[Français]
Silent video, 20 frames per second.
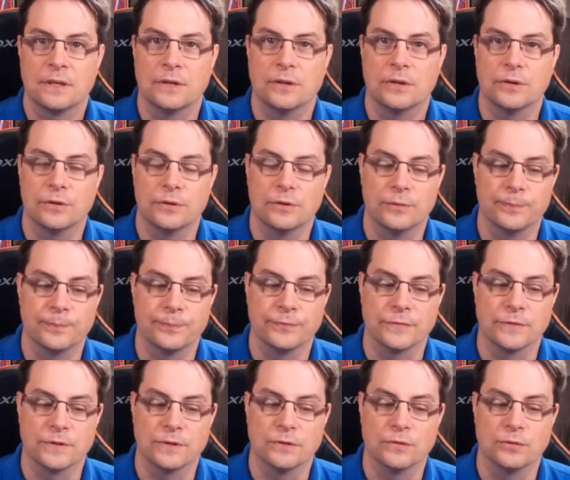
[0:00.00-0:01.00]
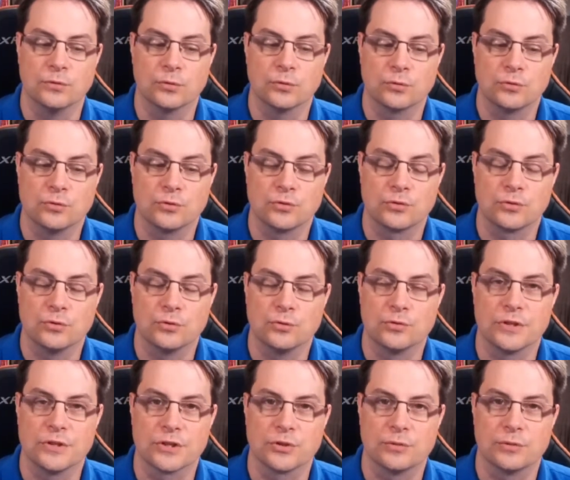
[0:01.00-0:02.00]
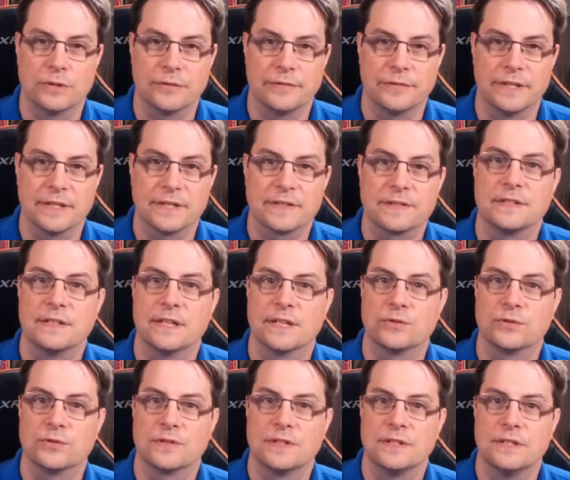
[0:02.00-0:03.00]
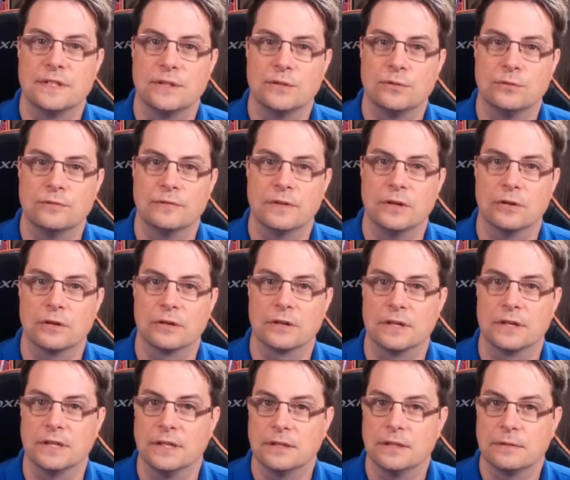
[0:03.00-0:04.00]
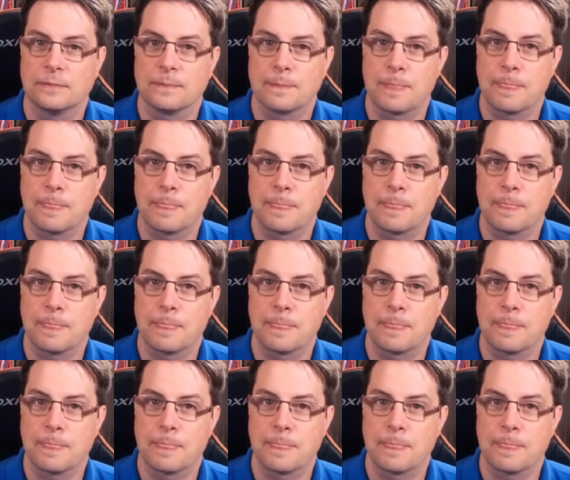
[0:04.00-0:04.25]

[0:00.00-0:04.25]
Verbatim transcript: Euh, donc, ce que nous cherchons à faire, c'est associer une valeur clé,